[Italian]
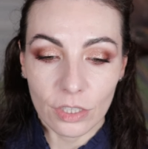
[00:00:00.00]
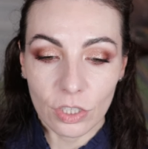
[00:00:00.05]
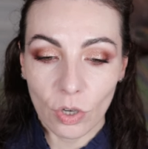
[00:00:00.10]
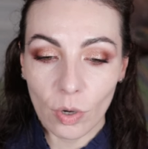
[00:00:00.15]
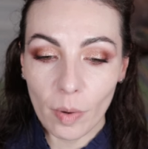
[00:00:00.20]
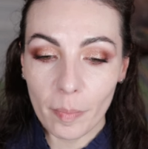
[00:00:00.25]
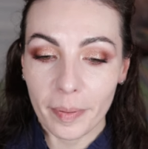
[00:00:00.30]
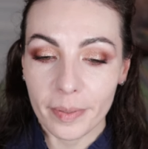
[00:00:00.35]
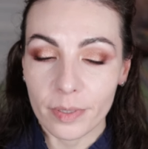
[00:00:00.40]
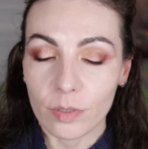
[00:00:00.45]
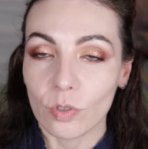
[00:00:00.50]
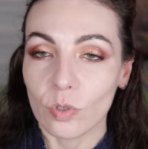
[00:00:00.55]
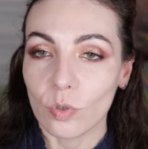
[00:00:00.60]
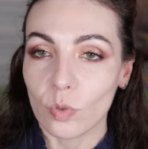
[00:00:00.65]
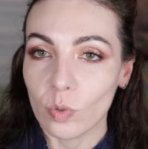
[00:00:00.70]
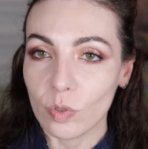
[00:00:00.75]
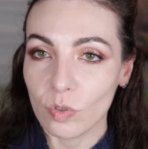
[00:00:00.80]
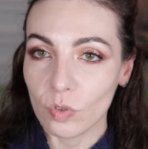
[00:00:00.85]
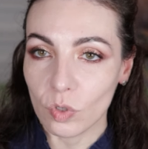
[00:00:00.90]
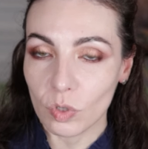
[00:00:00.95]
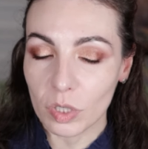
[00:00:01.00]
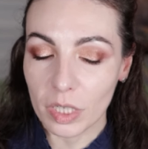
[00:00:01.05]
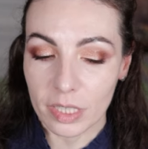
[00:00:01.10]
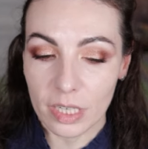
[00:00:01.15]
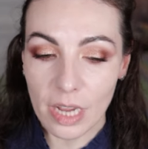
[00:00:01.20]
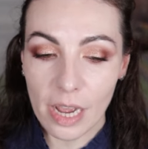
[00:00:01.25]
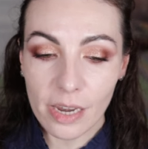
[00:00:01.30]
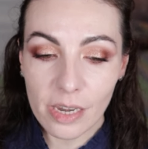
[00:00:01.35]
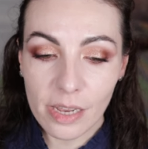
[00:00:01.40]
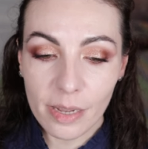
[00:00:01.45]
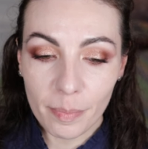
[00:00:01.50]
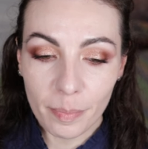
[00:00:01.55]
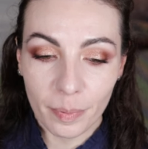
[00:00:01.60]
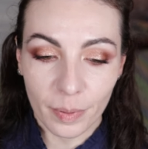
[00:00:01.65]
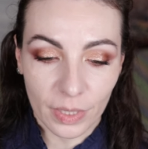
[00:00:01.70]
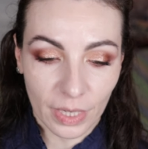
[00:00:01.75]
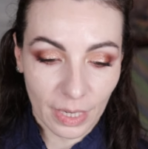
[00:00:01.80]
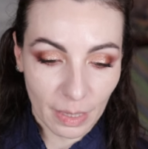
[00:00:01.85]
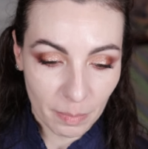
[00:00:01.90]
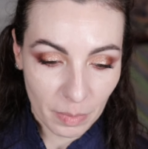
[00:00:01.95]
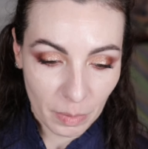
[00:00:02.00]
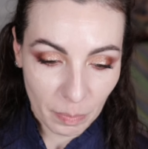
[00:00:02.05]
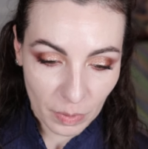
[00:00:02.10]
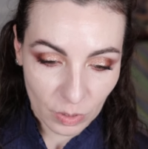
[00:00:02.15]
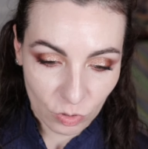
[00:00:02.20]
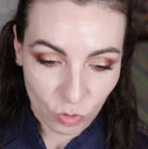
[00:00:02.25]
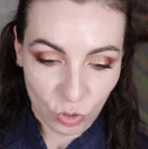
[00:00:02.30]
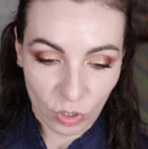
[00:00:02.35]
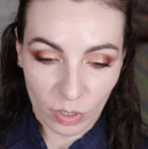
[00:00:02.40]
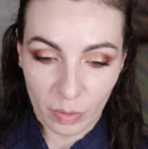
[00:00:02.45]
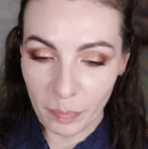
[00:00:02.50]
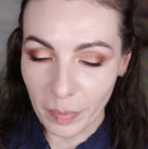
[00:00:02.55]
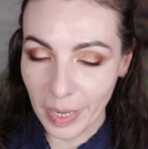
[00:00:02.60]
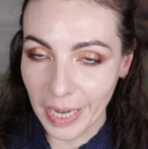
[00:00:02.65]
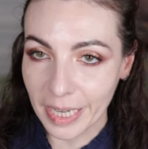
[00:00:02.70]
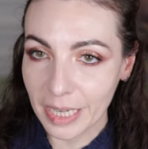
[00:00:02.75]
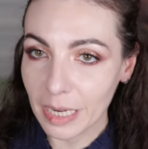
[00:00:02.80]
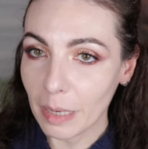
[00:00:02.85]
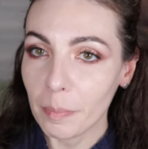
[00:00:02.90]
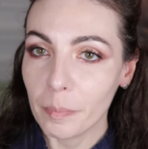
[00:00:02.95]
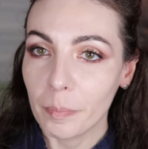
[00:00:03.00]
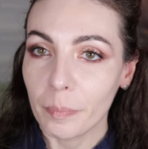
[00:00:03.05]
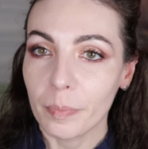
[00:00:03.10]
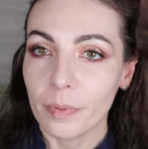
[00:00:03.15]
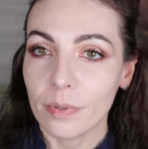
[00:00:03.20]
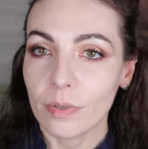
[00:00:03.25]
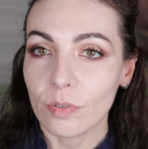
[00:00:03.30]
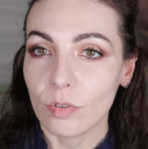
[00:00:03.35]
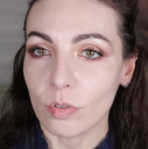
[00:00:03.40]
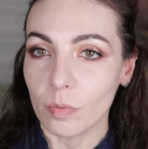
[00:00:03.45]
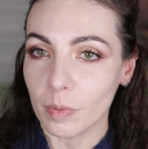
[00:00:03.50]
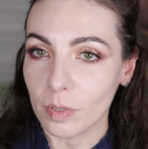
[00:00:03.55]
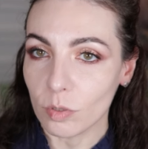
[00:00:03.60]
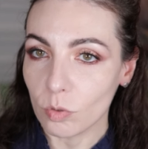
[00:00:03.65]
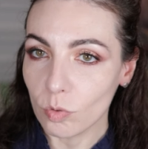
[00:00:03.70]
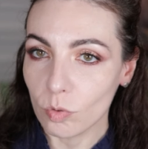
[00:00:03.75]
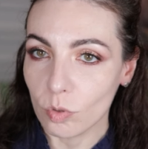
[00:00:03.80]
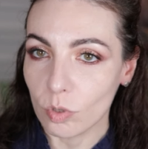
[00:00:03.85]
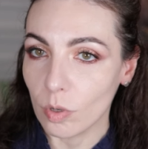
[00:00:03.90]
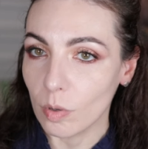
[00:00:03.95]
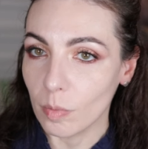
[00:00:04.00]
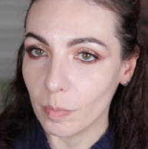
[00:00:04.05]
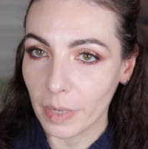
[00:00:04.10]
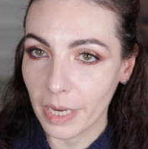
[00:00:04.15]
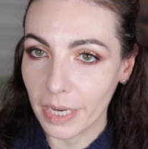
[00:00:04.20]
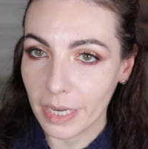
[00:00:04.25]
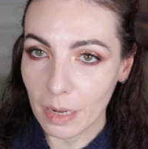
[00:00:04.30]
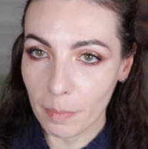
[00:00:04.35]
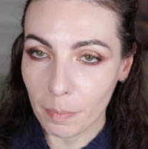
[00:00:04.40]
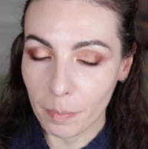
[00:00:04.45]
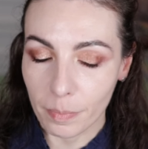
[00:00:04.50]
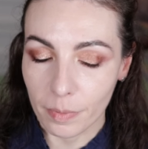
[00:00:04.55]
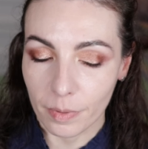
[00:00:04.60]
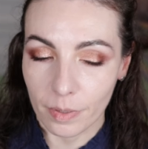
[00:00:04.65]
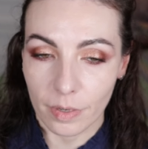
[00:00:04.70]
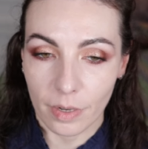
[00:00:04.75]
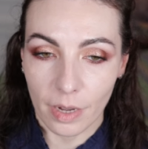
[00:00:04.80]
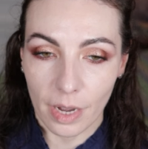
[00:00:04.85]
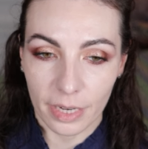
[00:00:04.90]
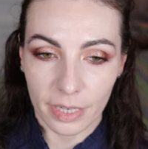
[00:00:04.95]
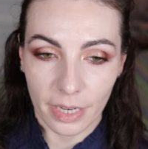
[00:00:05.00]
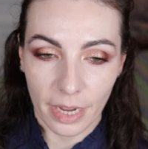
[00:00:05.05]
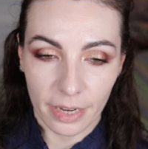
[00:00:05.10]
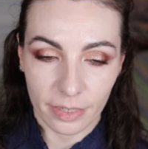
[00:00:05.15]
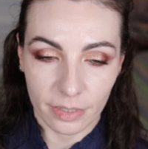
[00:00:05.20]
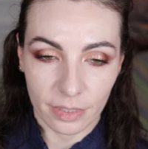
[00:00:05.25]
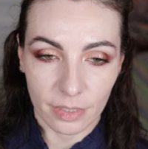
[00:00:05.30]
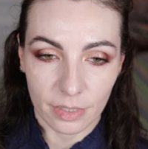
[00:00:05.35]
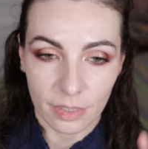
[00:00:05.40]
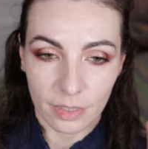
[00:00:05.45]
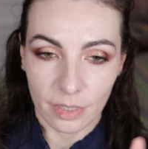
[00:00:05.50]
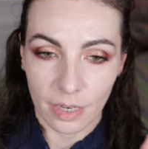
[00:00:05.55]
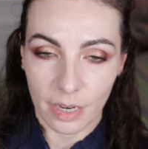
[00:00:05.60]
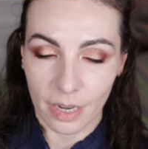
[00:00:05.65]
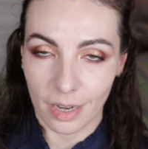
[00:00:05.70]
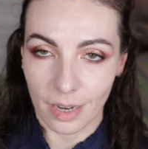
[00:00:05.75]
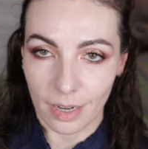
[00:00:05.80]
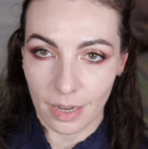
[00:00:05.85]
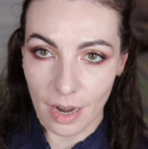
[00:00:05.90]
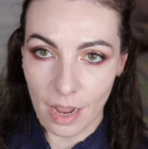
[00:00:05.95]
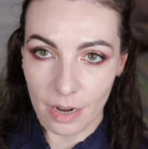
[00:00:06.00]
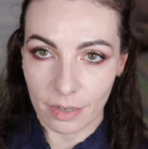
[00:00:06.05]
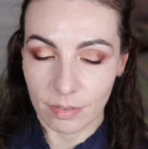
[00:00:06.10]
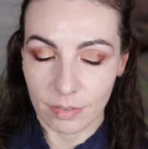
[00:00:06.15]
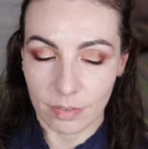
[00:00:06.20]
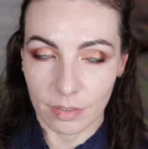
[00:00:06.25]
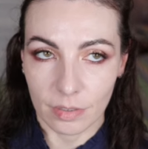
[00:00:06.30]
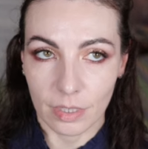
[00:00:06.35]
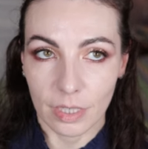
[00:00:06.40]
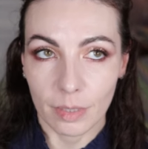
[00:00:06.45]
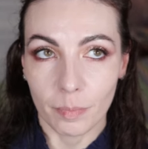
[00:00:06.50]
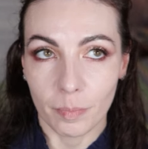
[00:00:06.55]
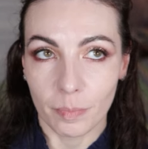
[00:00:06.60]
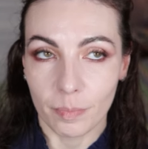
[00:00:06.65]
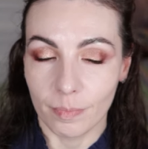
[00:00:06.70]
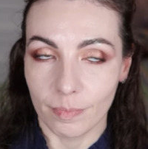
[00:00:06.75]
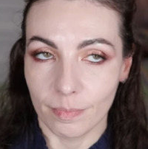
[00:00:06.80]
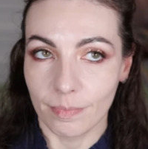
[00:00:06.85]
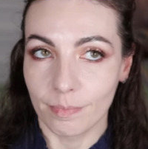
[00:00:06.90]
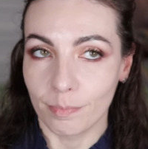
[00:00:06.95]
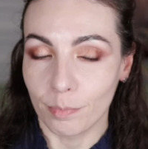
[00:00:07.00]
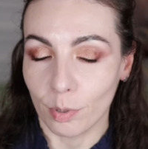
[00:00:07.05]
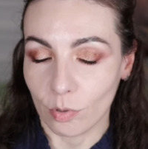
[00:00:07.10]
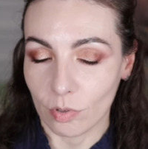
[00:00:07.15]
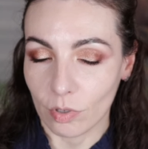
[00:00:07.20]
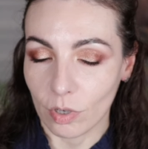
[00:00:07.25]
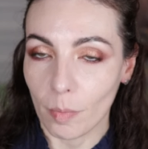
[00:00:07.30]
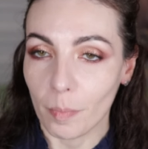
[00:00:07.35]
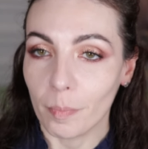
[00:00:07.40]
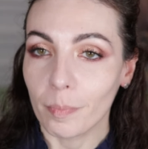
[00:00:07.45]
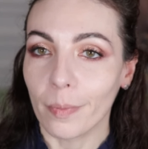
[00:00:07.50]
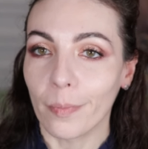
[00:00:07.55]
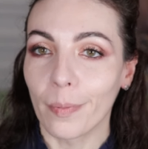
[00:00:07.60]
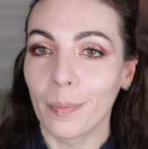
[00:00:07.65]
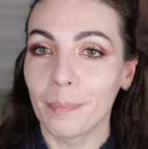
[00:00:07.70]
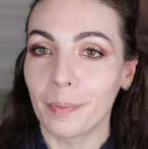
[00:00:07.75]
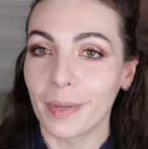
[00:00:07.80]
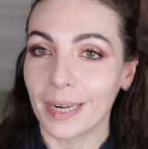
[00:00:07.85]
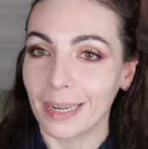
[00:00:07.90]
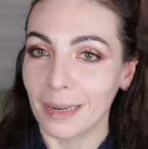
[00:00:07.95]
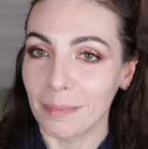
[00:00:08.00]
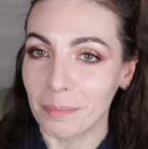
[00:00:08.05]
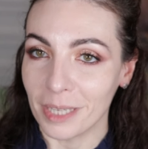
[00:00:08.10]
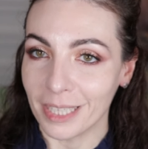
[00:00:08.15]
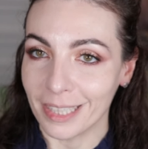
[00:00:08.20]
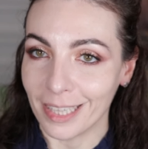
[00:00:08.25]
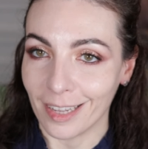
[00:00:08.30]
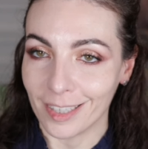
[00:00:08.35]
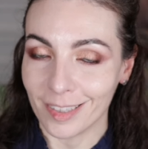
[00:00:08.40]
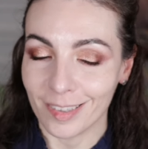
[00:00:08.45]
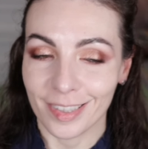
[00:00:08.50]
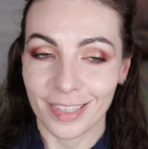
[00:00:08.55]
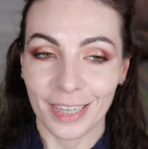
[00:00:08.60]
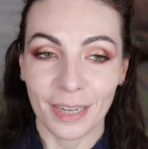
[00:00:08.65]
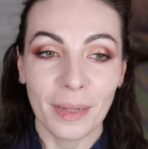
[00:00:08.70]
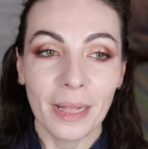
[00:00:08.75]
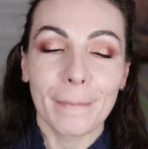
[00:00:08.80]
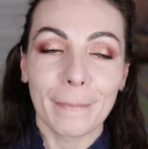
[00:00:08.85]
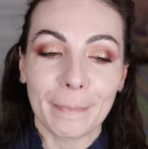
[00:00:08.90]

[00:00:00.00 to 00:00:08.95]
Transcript: Io ho aperto questo canale perché mi piace il make-up, soprattutto make-up high-end e luxury, purtroppo per le mie tasche.